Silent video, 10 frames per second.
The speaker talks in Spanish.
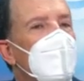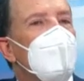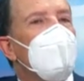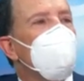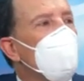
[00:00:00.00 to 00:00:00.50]

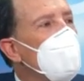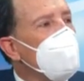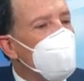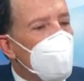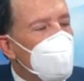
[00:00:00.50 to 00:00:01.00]
y estoy
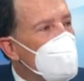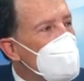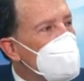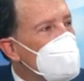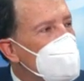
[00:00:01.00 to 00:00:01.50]
en factura
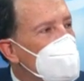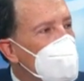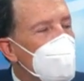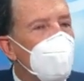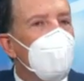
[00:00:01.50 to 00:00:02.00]

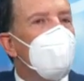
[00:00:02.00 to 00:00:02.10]
electrónica,